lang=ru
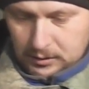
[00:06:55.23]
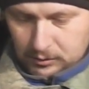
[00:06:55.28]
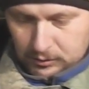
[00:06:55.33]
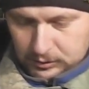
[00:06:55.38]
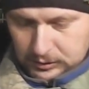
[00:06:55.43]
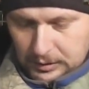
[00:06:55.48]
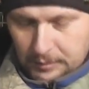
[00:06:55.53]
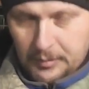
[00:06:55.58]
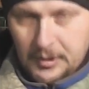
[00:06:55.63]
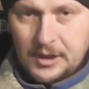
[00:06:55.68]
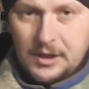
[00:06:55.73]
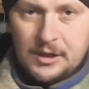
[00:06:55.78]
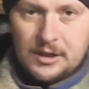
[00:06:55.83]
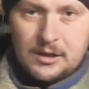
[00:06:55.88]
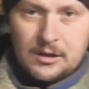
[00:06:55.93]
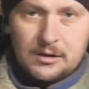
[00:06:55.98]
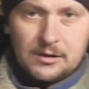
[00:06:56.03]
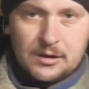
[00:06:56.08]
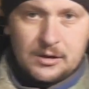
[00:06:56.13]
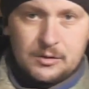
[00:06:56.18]
Вот, а
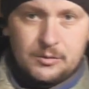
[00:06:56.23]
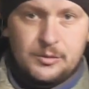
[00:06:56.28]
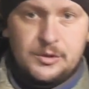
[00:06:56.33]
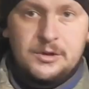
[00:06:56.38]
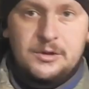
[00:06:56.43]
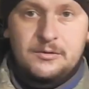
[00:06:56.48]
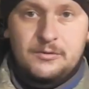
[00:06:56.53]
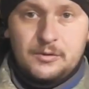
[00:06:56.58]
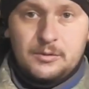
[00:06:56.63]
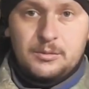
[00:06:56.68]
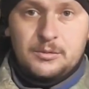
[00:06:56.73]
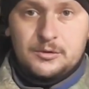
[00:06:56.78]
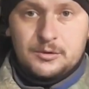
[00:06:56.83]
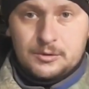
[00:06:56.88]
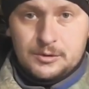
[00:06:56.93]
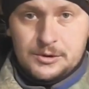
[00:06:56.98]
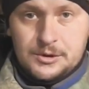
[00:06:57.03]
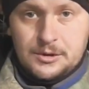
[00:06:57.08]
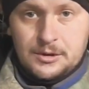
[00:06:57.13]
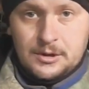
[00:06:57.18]
маленькие, я думаю, они в любом
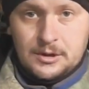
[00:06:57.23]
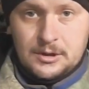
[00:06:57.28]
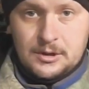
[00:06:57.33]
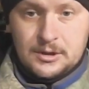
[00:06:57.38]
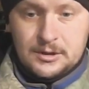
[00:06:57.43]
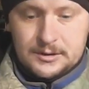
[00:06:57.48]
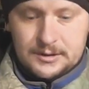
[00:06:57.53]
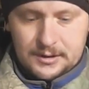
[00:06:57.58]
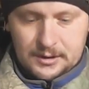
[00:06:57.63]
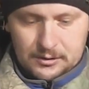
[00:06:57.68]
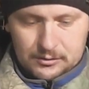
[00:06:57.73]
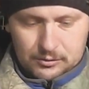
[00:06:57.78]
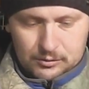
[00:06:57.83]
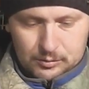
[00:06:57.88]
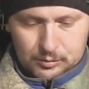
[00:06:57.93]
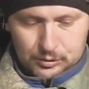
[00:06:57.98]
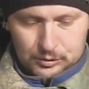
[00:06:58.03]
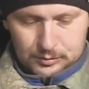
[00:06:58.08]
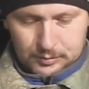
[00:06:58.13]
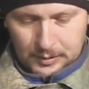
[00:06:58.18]
случае, когда снега
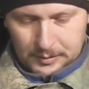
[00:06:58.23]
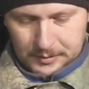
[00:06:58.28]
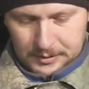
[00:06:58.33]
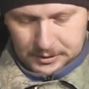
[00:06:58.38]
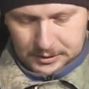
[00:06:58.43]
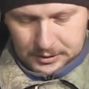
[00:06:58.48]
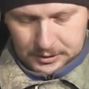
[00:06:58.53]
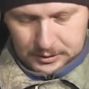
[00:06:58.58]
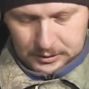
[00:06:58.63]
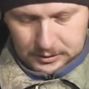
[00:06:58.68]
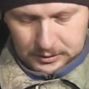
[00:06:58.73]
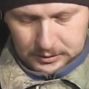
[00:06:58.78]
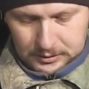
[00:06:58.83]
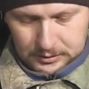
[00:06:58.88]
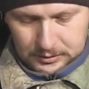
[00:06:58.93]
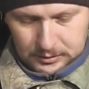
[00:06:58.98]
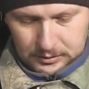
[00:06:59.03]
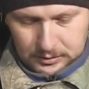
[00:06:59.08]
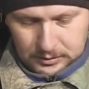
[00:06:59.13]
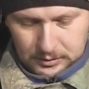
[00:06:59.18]
тут будет поменьше,
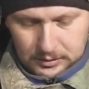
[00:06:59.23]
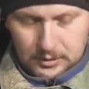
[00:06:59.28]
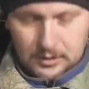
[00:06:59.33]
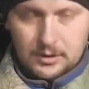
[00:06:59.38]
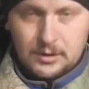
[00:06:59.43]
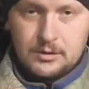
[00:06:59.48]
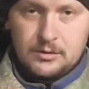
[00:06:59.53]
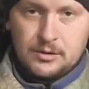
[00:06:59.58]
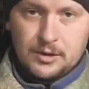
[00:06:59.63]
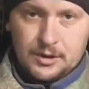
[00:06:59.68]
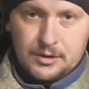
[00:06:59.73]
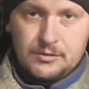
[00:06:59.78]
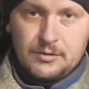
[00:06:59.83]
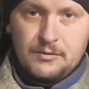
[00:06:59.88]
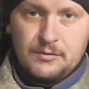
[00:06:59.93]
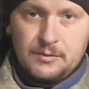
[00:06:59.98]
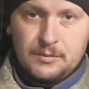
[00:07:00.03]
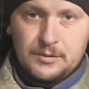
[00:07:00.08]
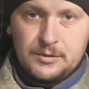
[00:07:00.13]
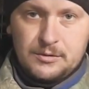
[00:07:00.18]
то
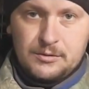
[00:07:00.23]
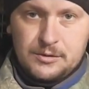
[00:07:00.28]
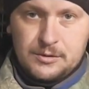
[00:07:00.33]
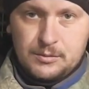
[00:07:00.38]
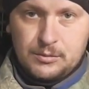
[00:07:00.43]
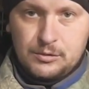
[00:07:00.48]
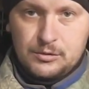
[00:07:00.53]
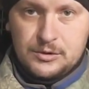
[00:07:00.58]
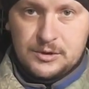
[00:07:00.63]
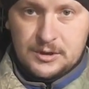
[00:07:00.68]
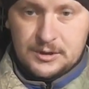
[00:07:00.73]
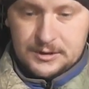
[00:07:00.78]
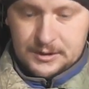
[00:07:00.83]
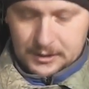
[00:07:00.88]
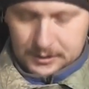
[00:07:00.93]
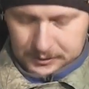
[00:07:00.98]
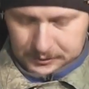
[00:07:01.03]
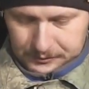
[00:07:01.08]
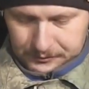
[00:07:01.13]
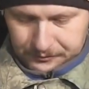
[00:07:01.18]
они-то в любом случае будут
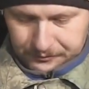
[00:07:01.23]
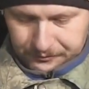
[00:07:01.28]
залезать.